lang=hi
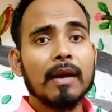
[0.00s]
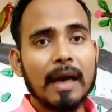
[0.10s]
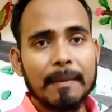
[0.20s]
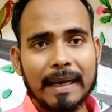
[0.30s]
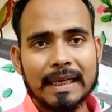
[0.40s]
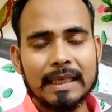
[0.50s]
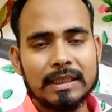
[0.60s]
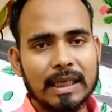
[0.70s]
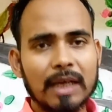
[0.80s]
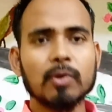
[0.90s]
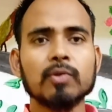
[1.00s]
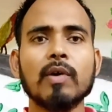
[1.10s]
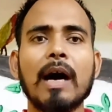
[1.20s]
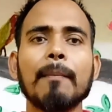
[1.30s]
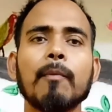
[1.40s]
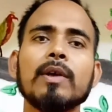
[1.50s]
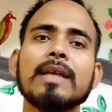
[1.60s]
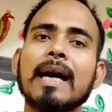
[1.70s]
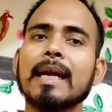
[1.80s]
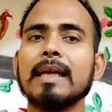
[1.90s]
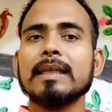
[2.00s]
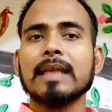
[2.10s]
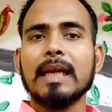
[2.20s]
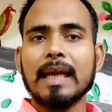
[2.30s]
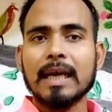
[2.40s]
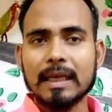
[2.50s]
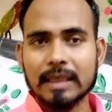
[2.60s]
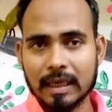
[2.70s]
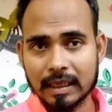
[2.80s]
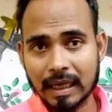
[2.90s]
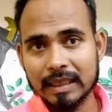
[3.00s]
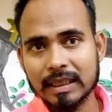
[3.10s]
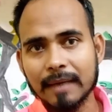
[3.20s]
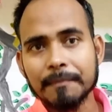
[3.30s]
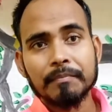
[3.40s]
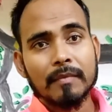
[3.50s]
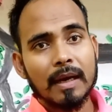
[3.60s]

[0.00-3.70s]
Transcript: घर बैठे जी हाँ दोस्तों आपको यहाँ के इसके लिए घर कहीं से